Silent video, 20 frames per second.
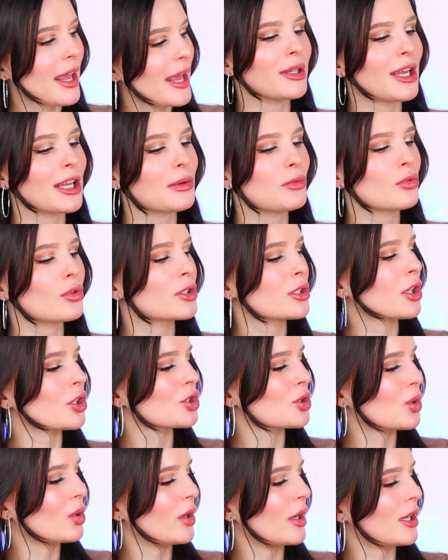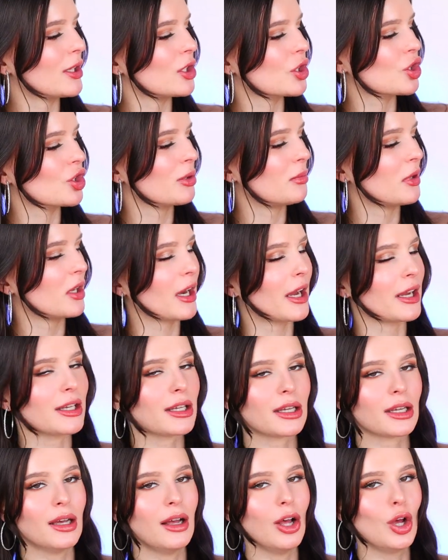Я не могу сказать, что эти шиммеры,
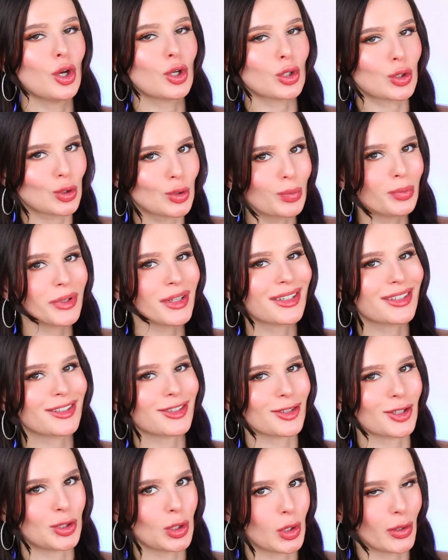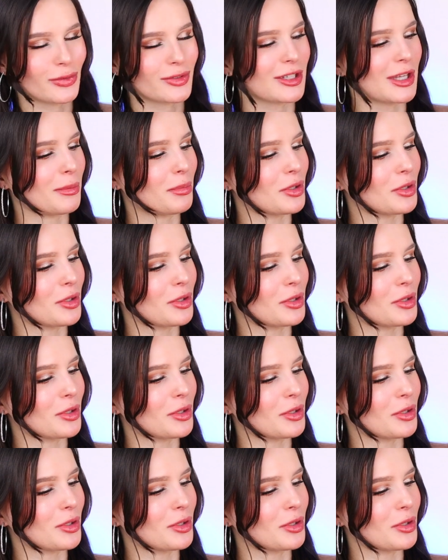они супер здоровские,